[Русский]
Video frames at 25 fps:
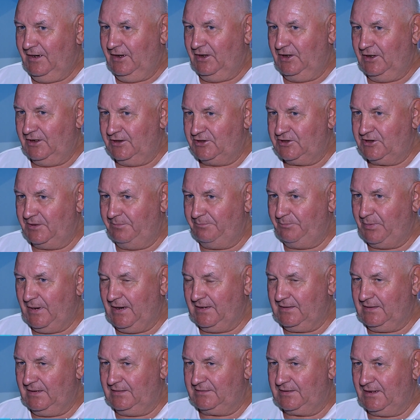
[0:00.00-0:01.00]
Э,
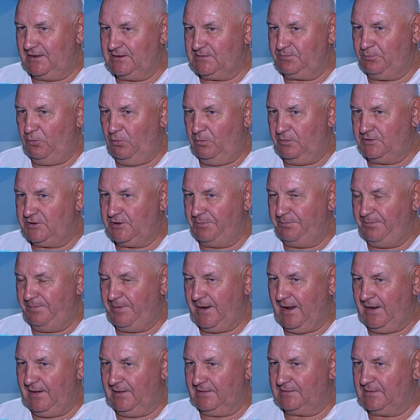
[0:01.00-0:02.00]
чемпионат,
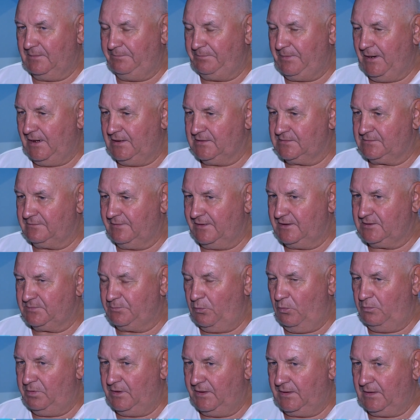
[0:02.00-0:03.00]
чемпионат и первенство
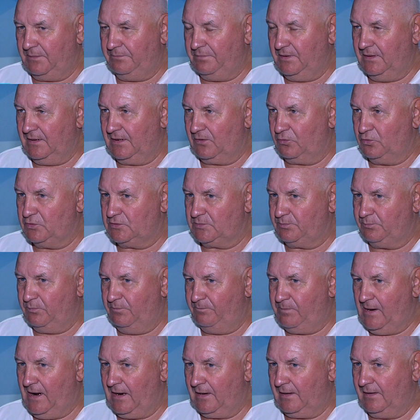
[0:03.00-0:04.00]
Республики Беларусь в
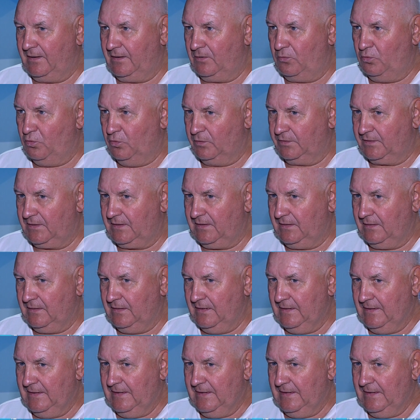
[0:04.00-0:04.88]
парной гонке.